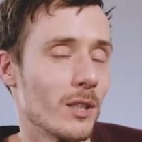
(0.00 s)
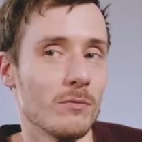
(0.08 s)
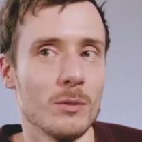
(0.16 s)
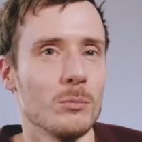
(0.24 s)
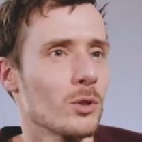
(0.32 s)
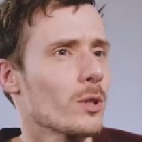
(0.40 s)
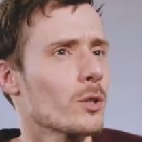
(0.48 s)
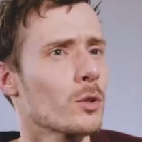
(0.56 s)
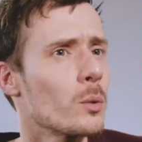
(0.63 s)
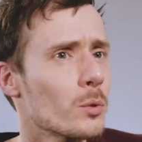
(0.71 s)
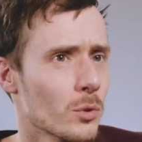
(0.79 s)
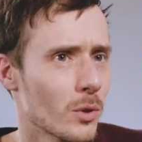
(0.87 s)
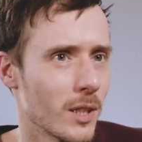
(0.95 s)
irgendwie besonders
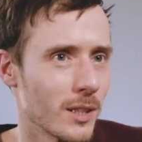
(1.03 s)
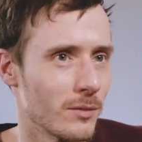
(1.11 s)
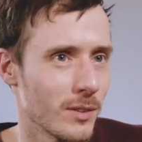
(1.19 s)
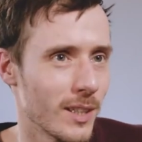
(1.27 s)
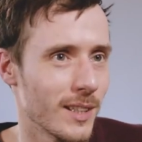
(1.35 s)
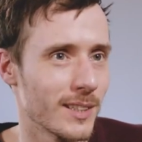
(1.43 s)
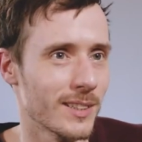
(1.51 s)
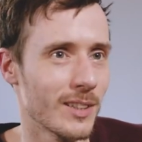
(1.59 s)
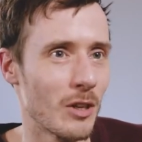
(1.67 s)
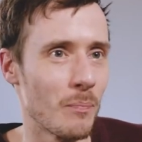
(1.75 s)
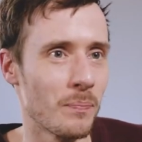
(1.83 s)
klug zu klingen vielleicht,